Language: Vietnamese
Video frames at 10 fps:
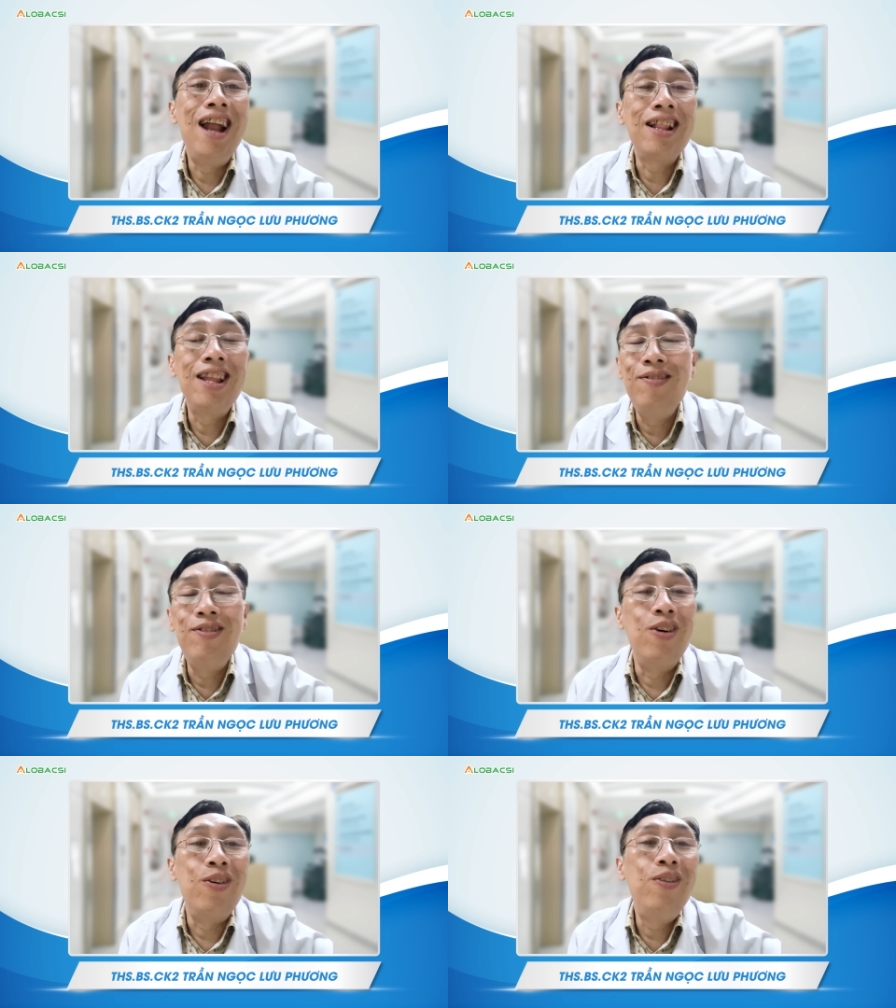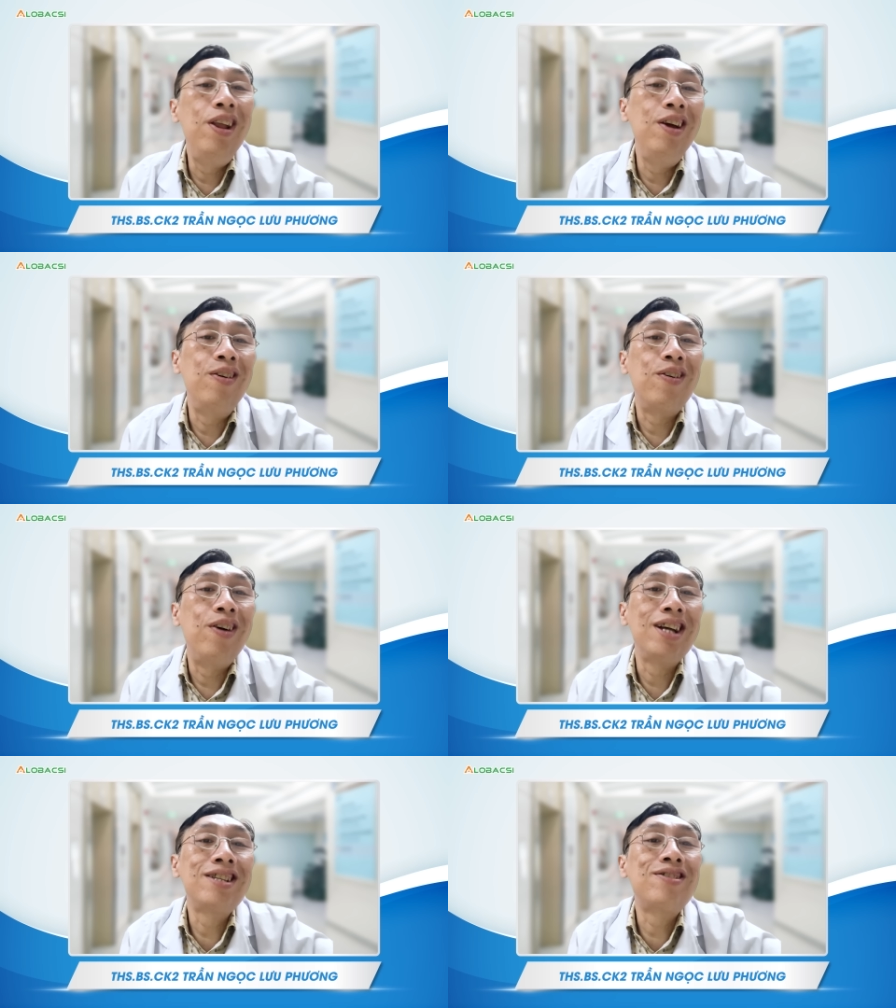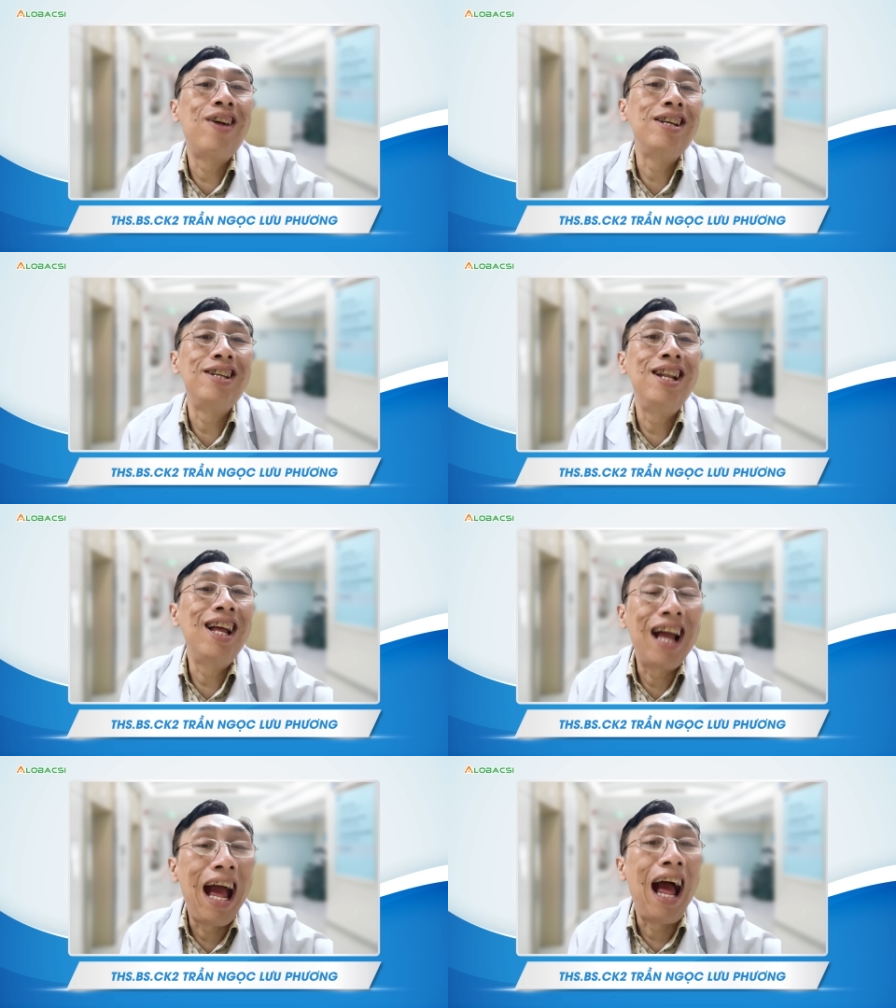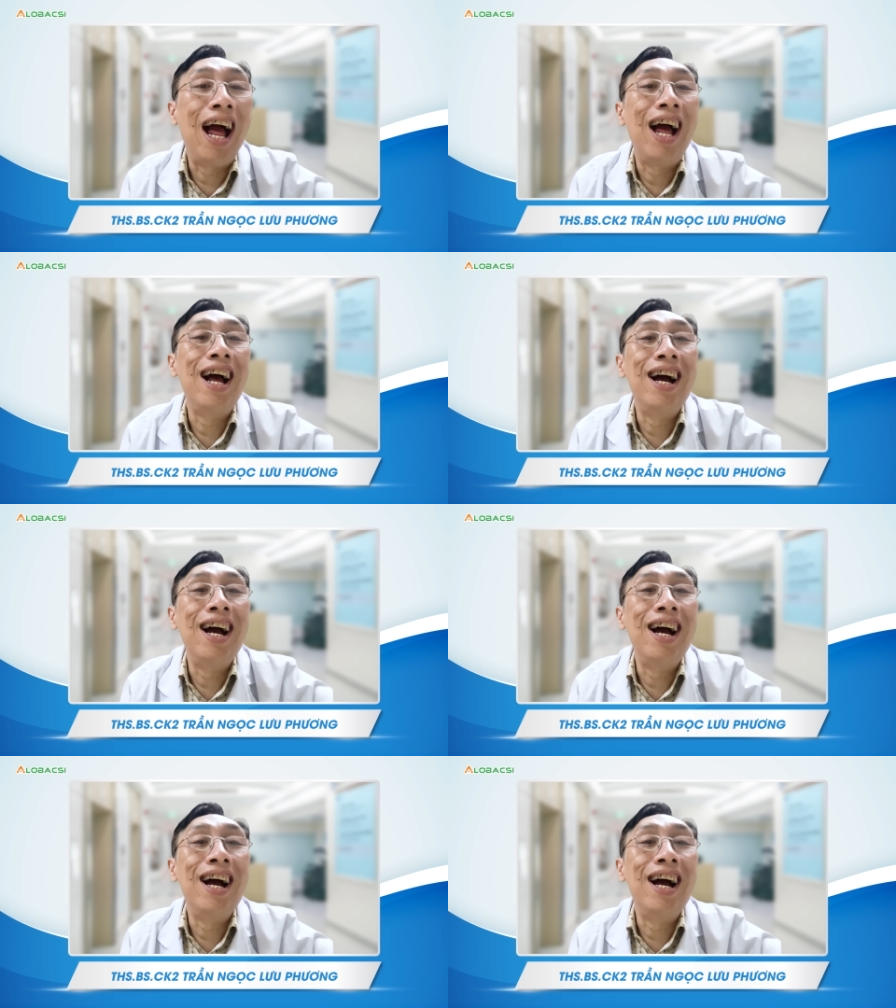đã tiêm đủ liều của AstraZeneca